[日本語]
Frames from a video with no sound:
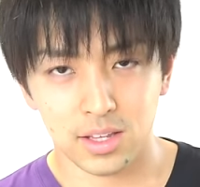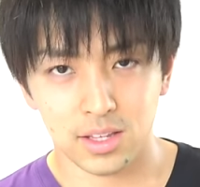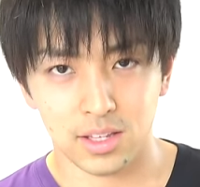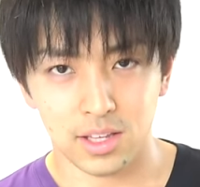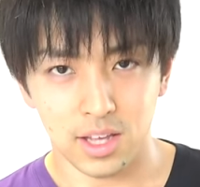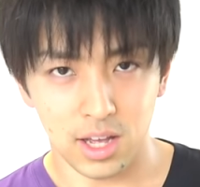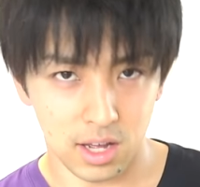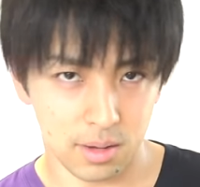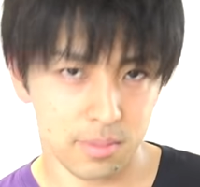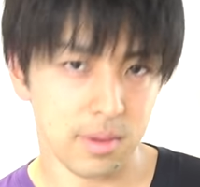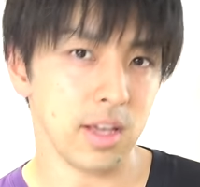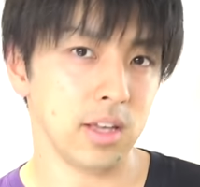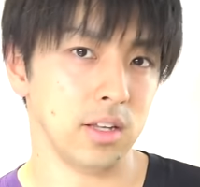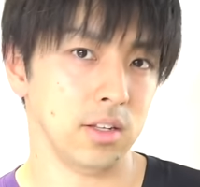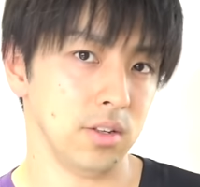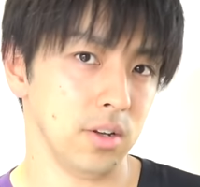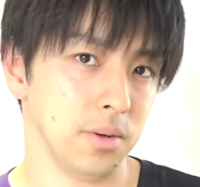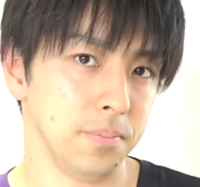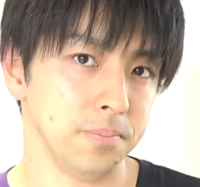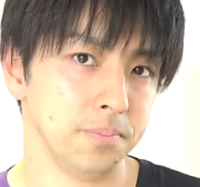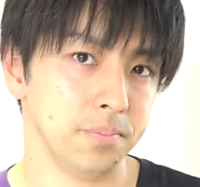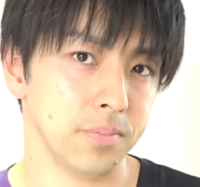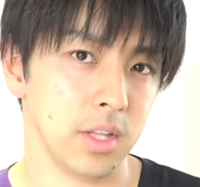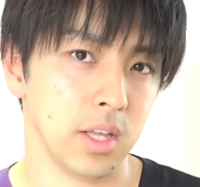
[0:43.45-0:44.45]
やばいと
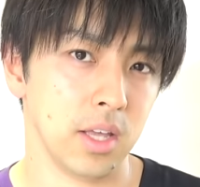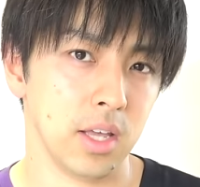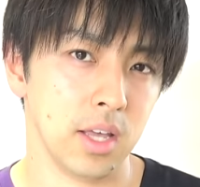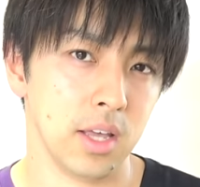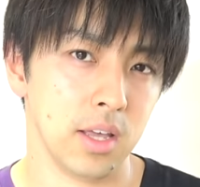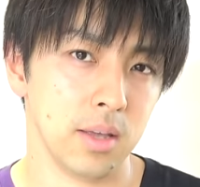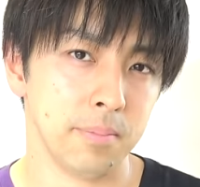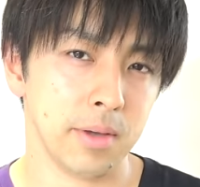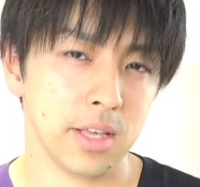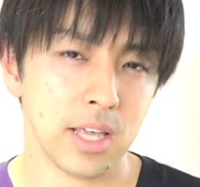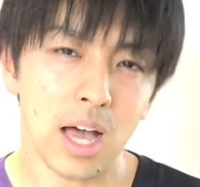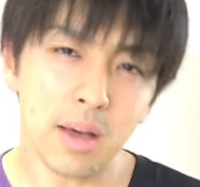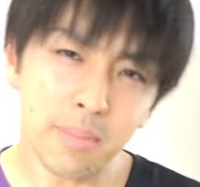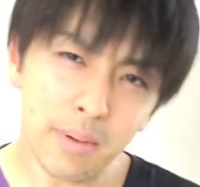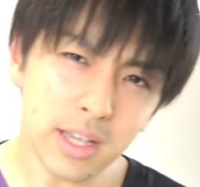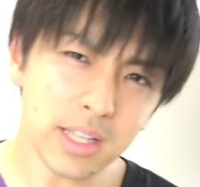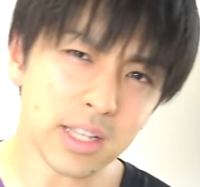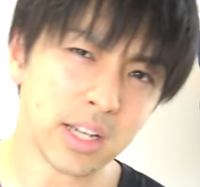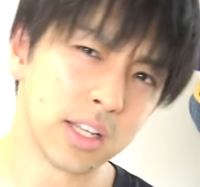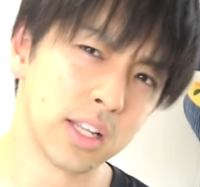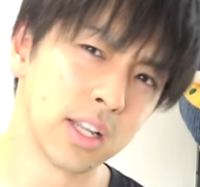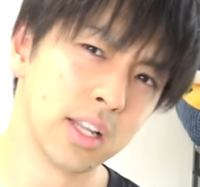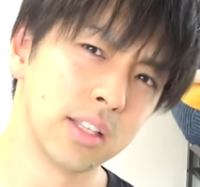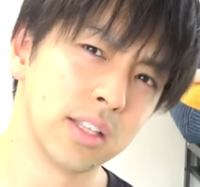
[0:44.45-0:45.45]
で、まあ、やばい
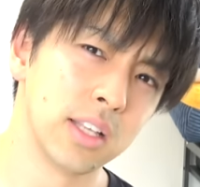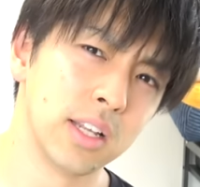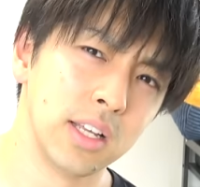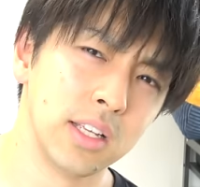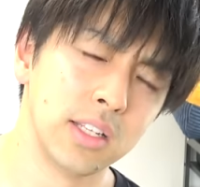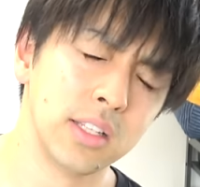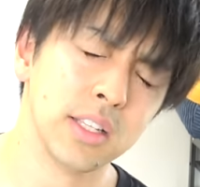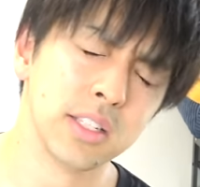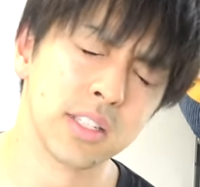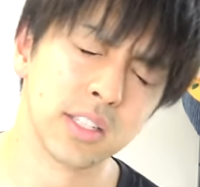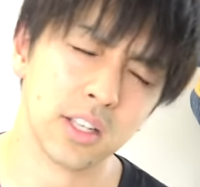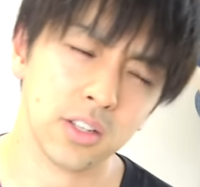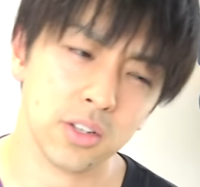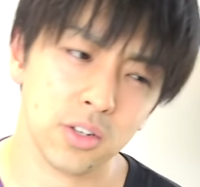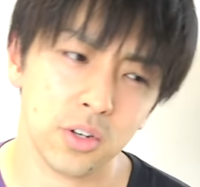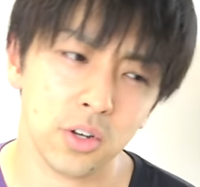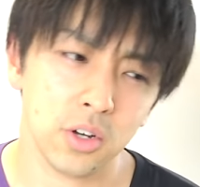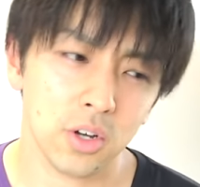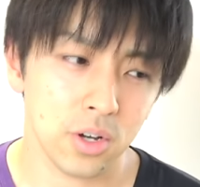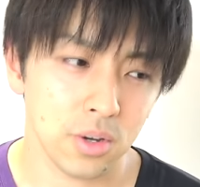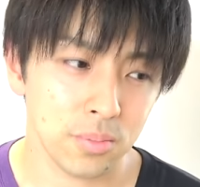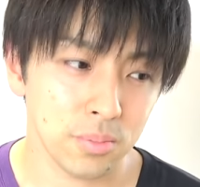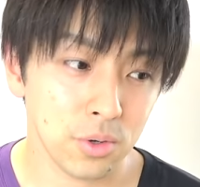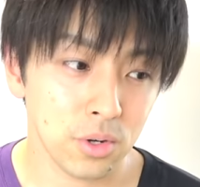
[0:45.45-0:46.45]
だけだったらいいんですけ
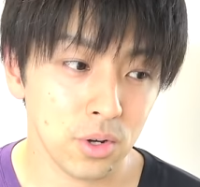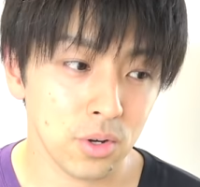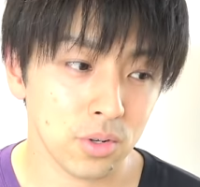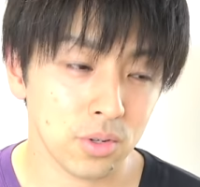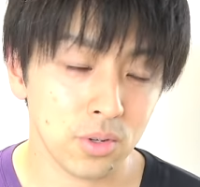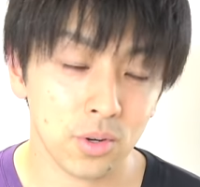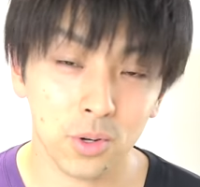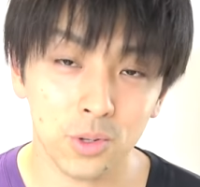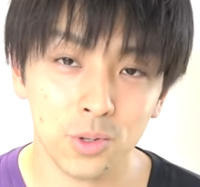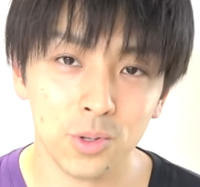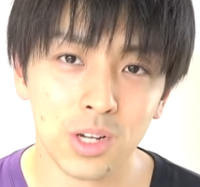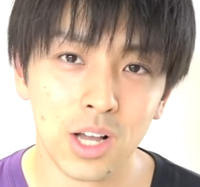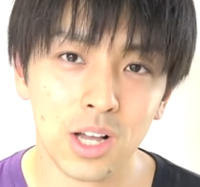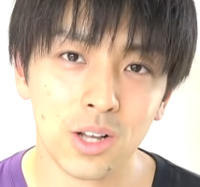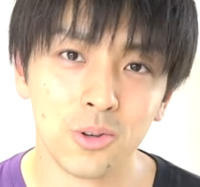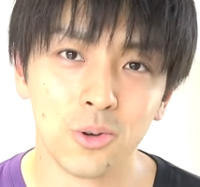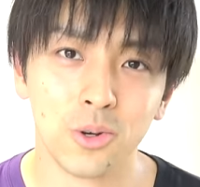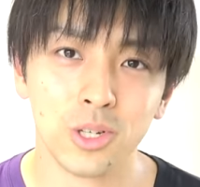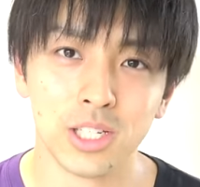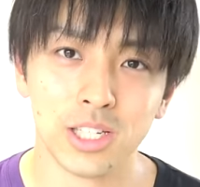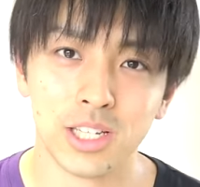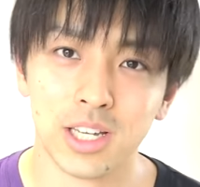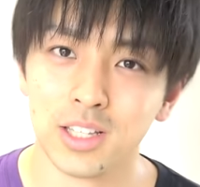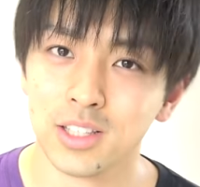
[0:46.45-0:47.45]
どもうこの学
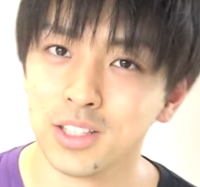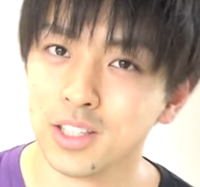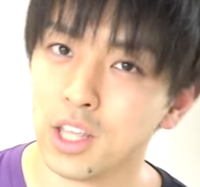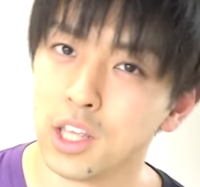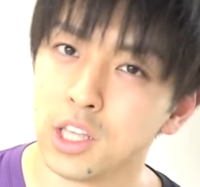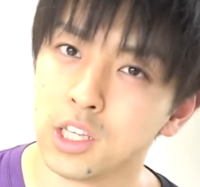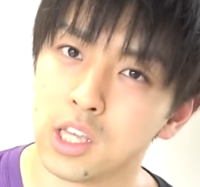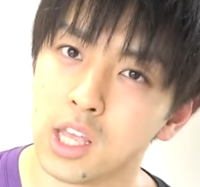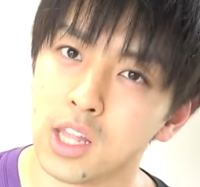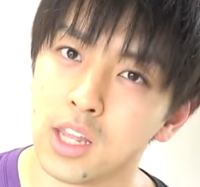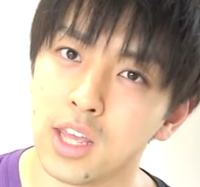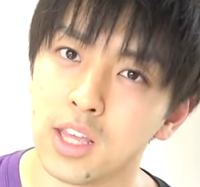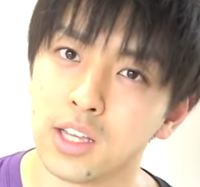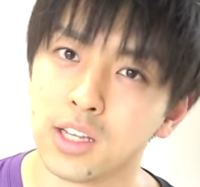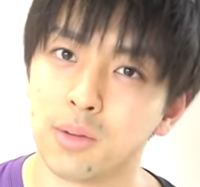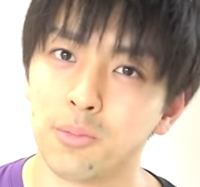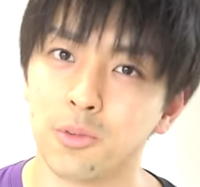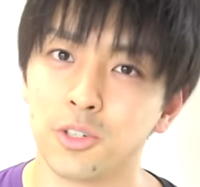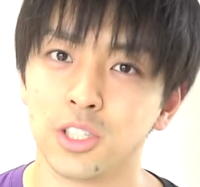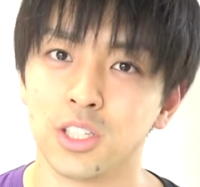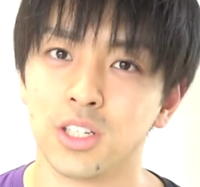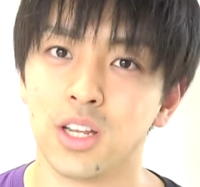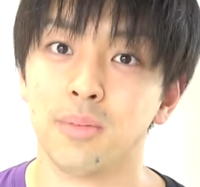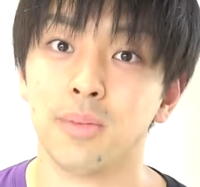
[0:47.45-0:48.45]
校じゃやっていけないか
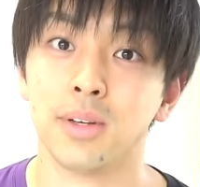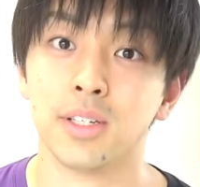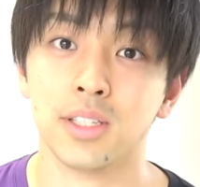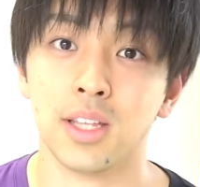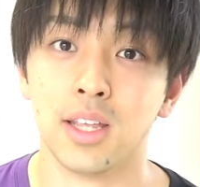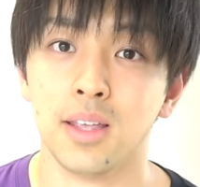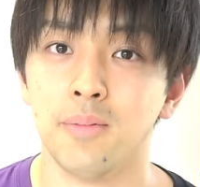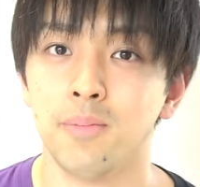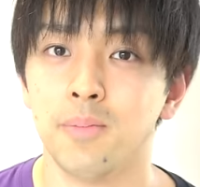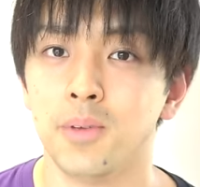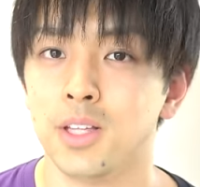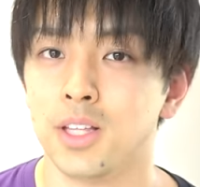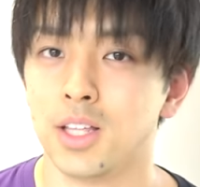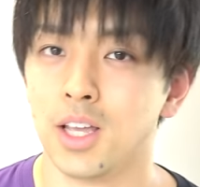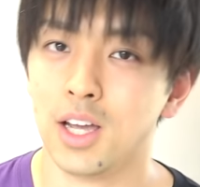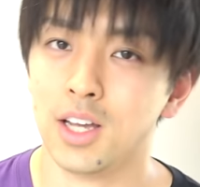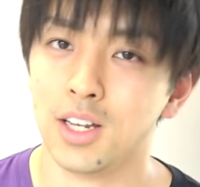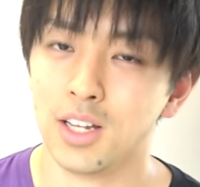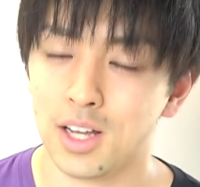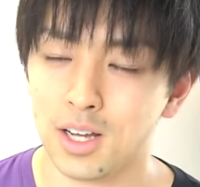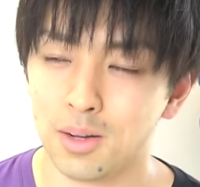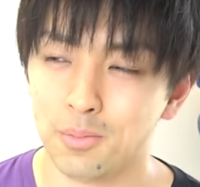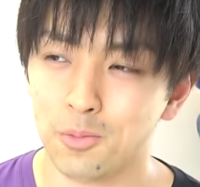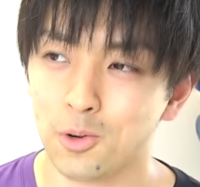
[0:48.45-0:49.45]
もしれませんみた
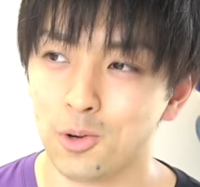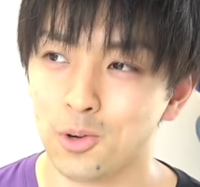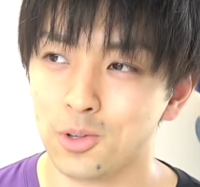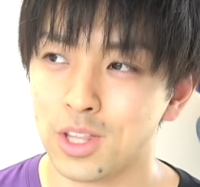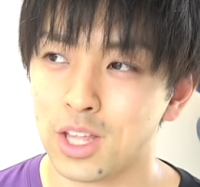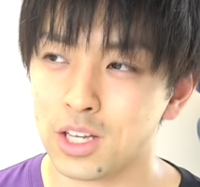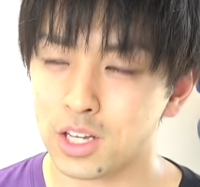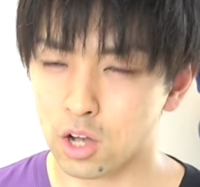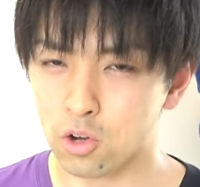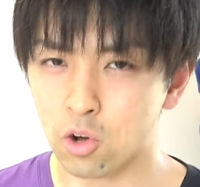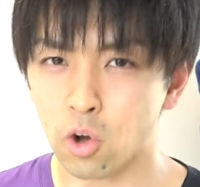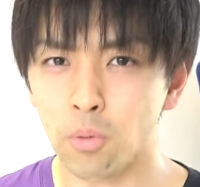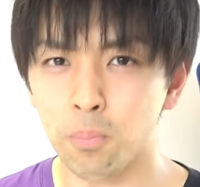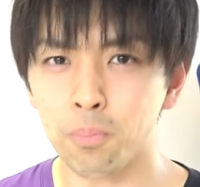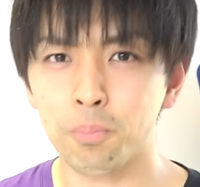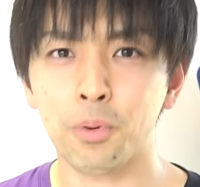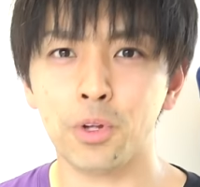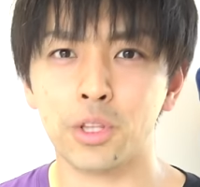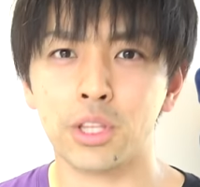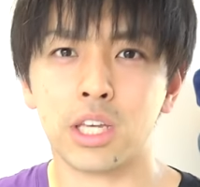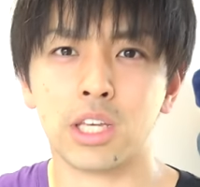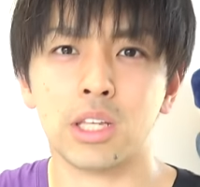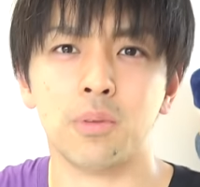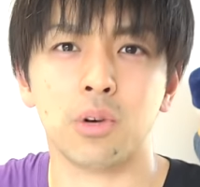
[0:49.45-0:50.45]
いなもうなんか根
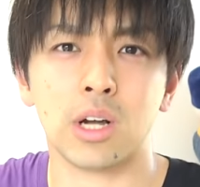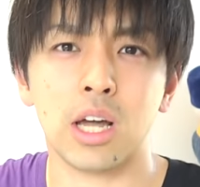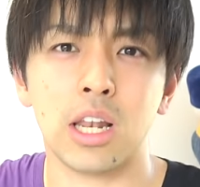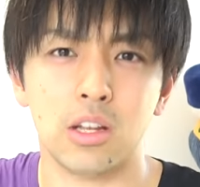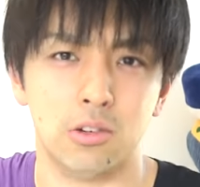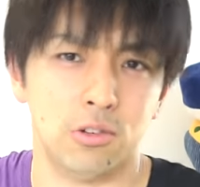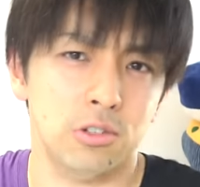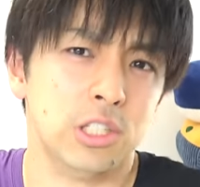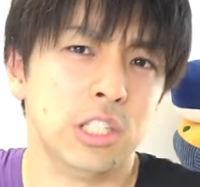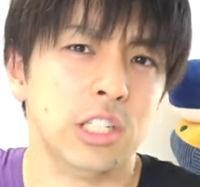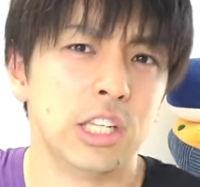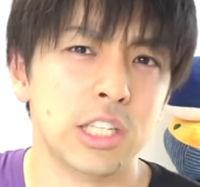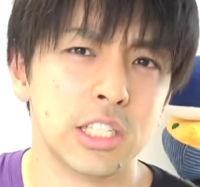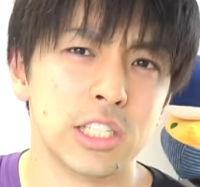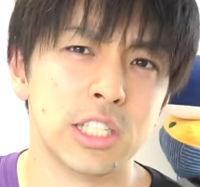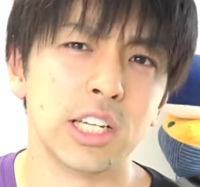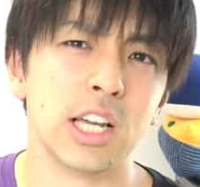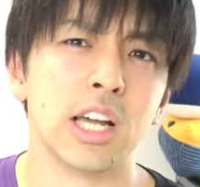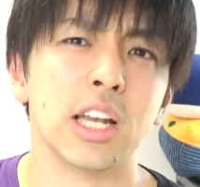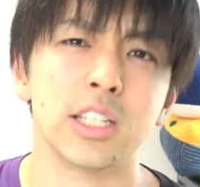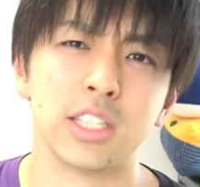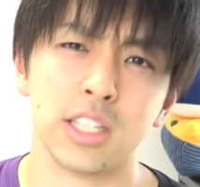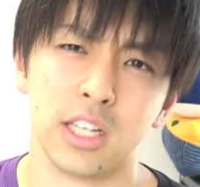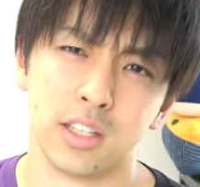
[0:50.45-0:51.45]
本的にもかなり打ちひし
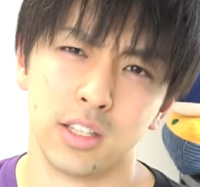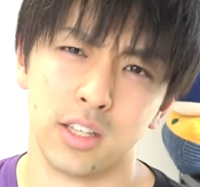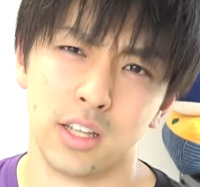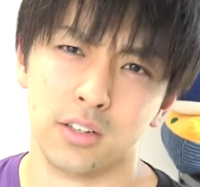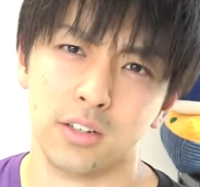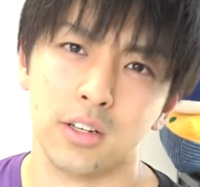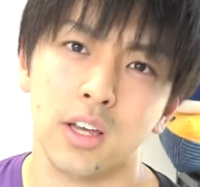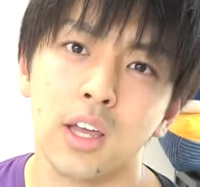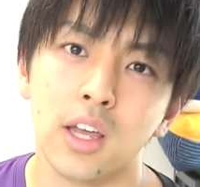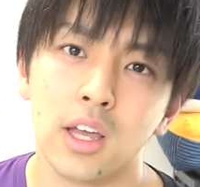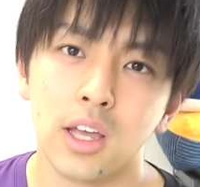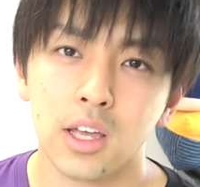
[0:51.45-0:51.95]
がれちゃってる